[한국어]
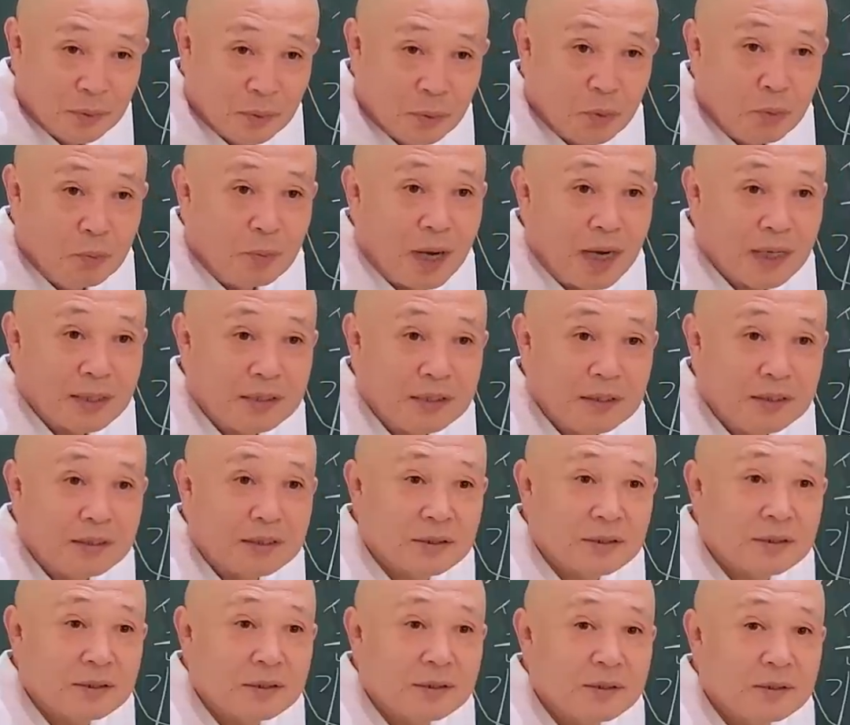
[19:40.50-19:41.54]
그 맛이
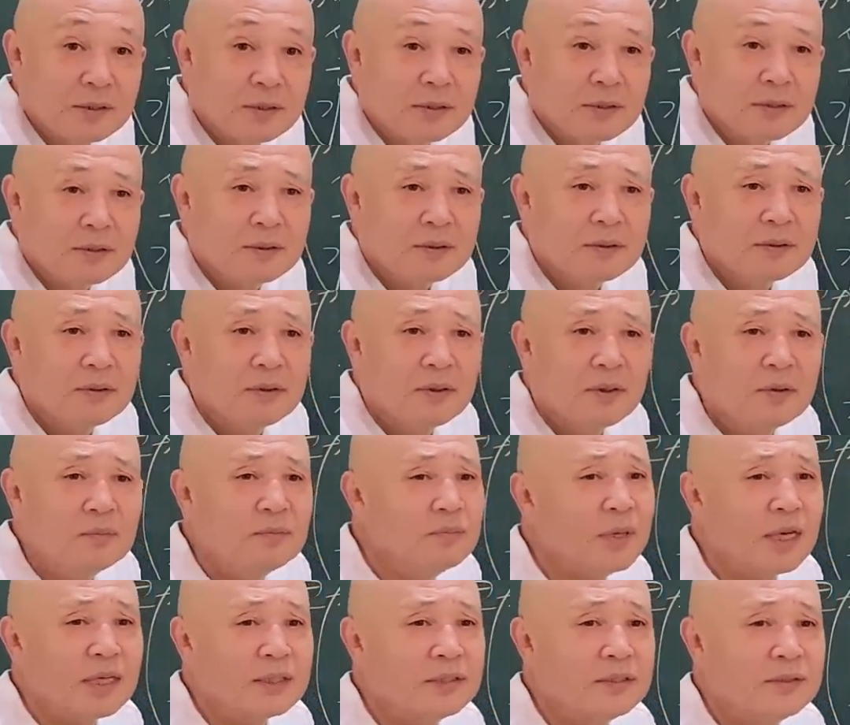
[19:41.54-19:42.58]

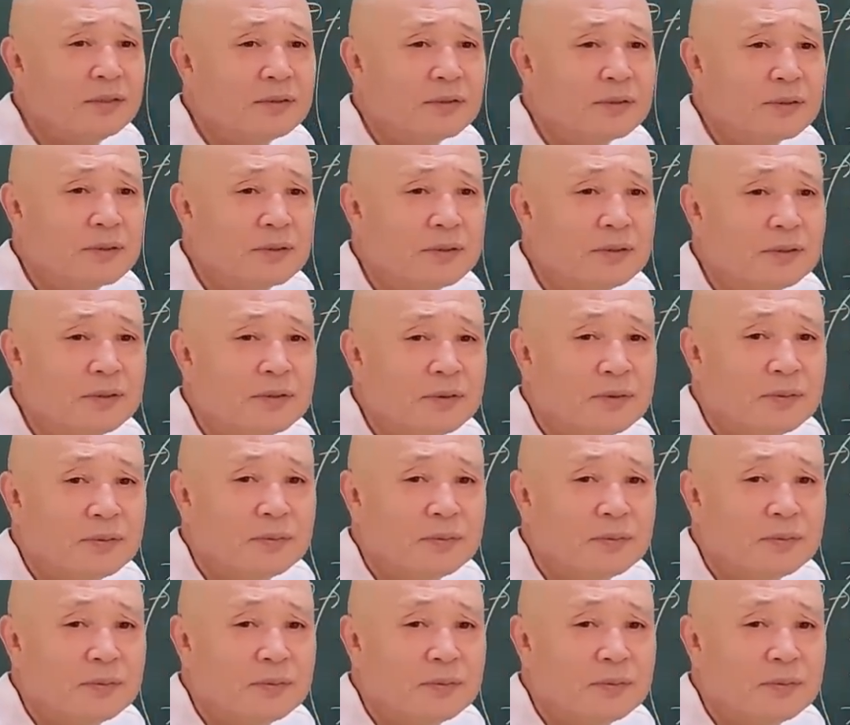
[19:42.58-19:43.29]
너무 맛있는 거지.